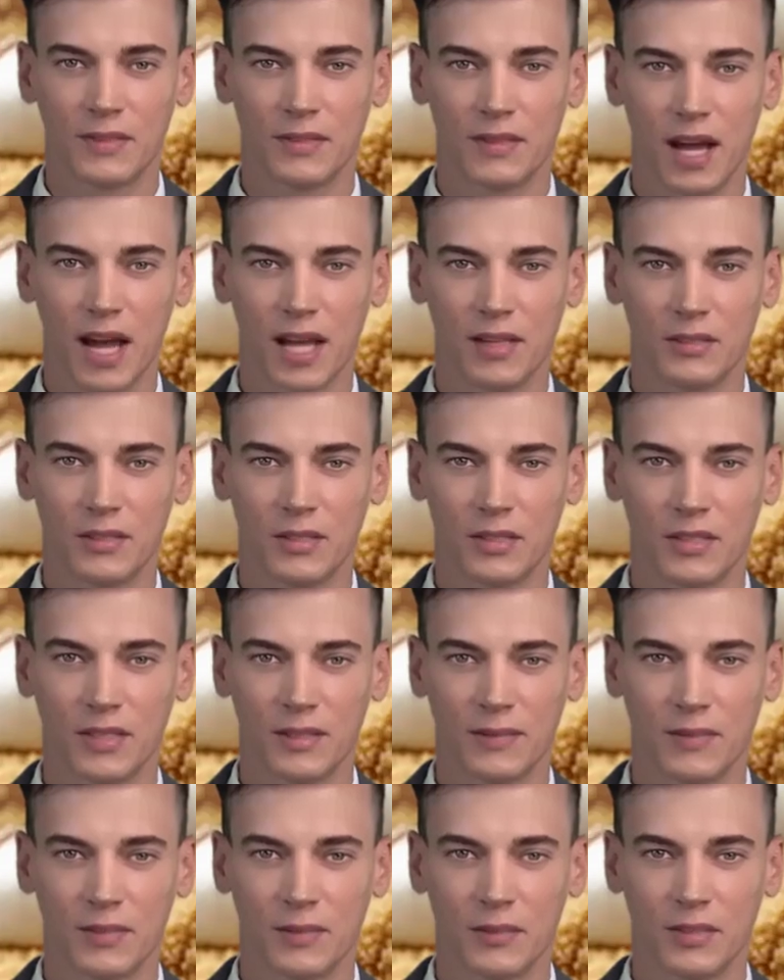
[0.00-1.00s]
La
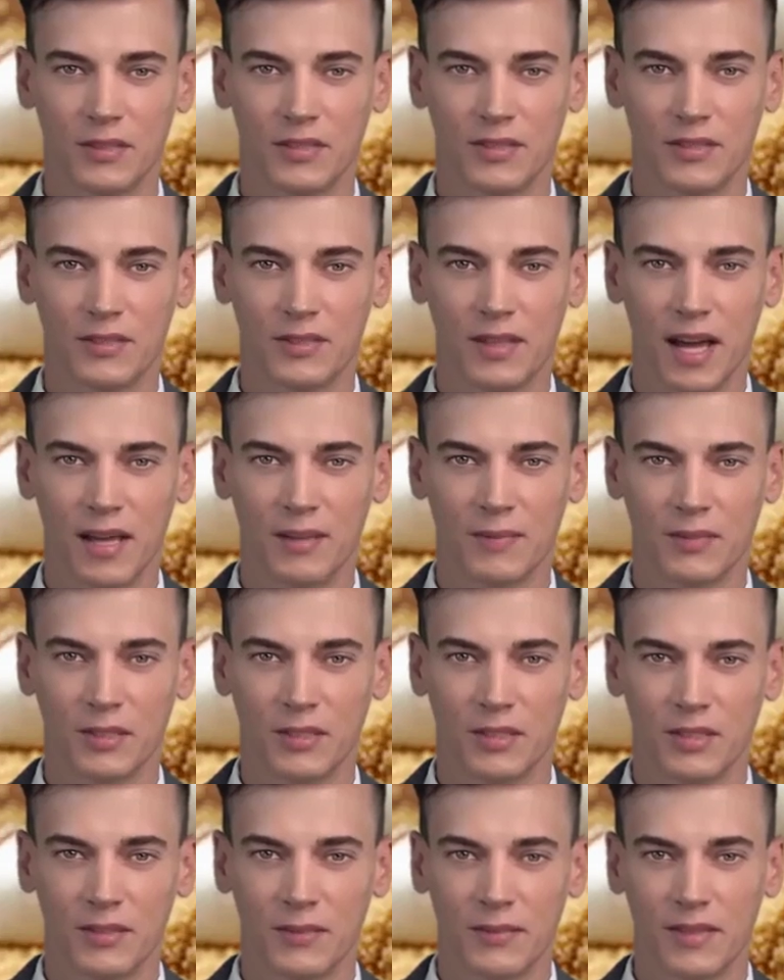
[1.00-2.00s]
alulosa proporciona
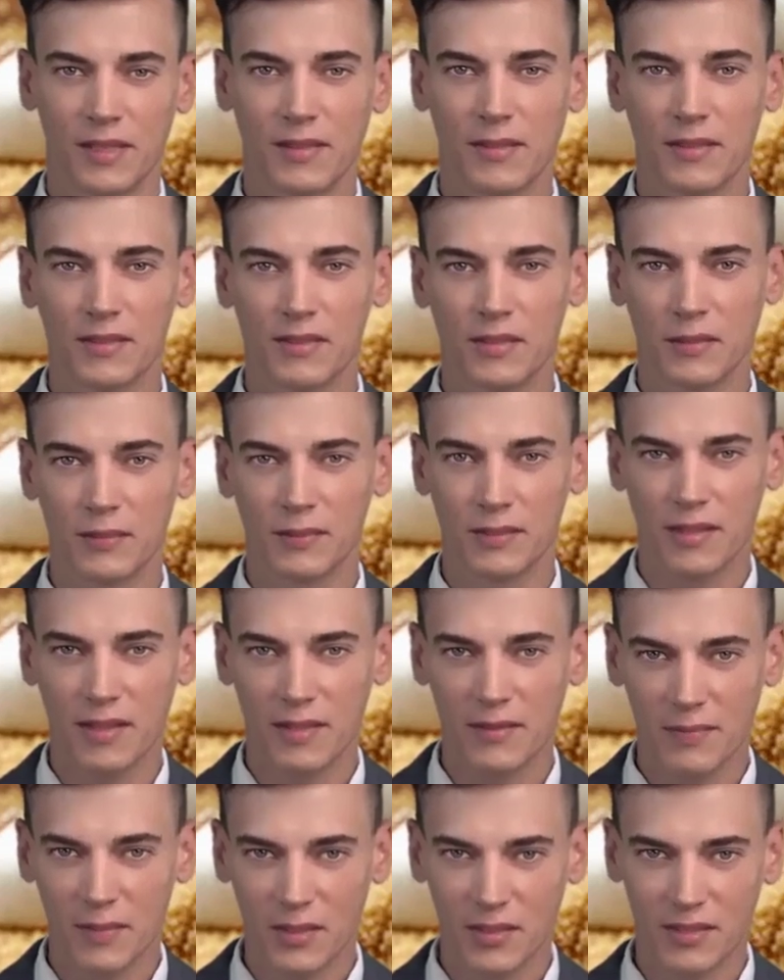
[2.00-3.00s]
aproximadamente un
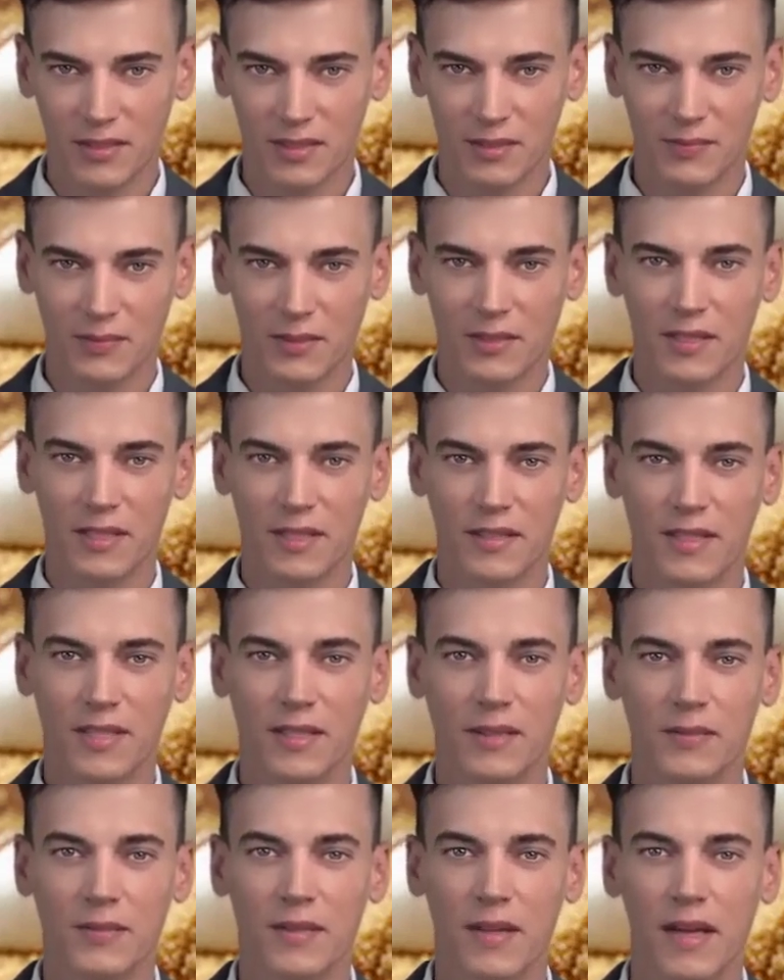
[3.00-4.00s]
10% de las
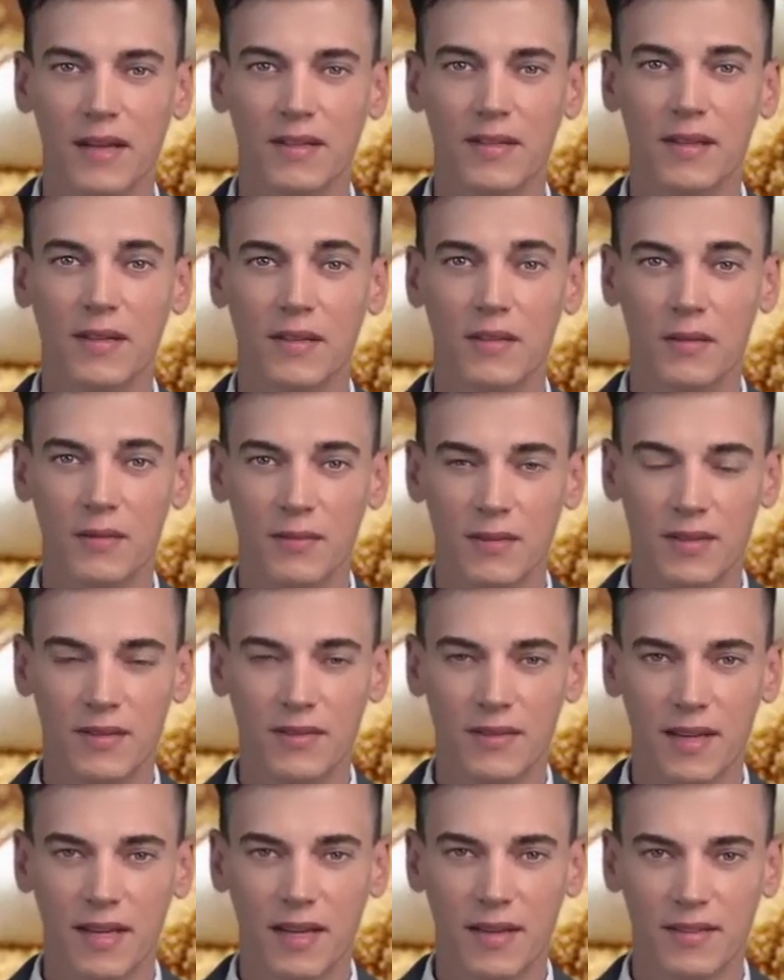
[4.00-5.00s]
calorías que se
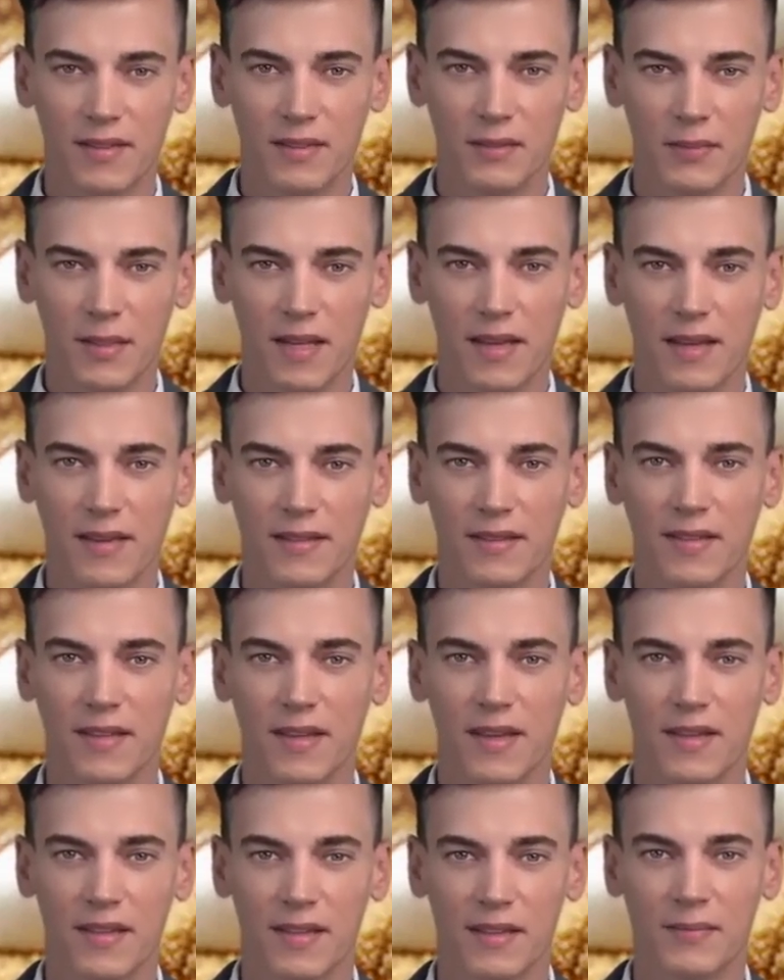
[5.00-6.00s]
obtendrían de una
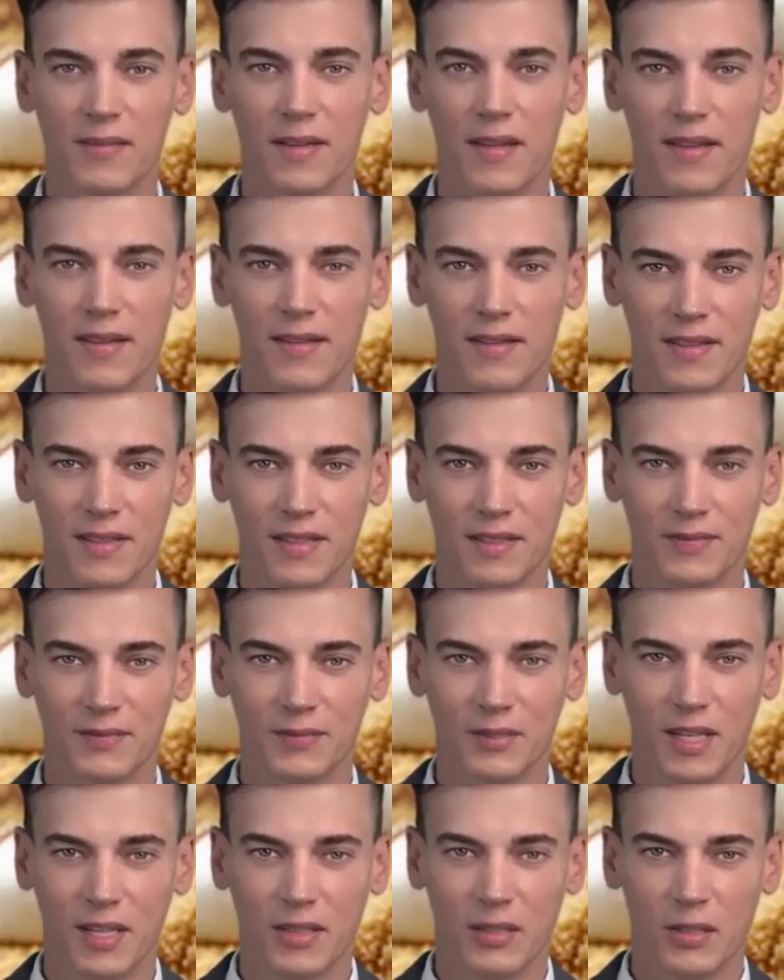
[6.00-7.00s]
cantidad equivalente de
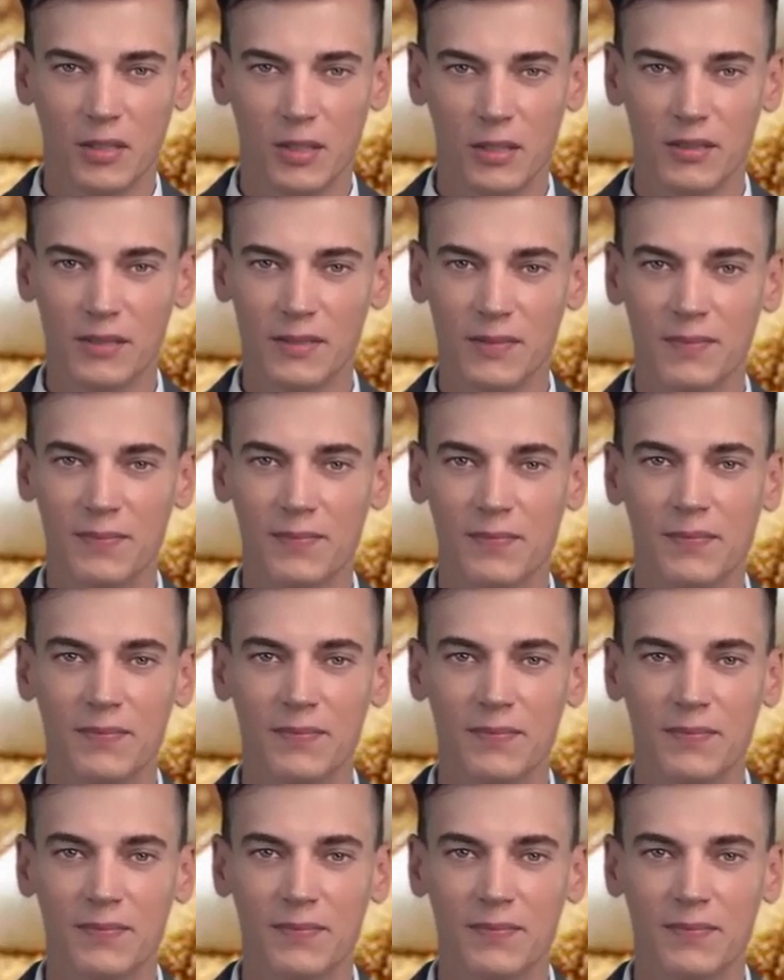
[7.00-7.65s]
azúcar común.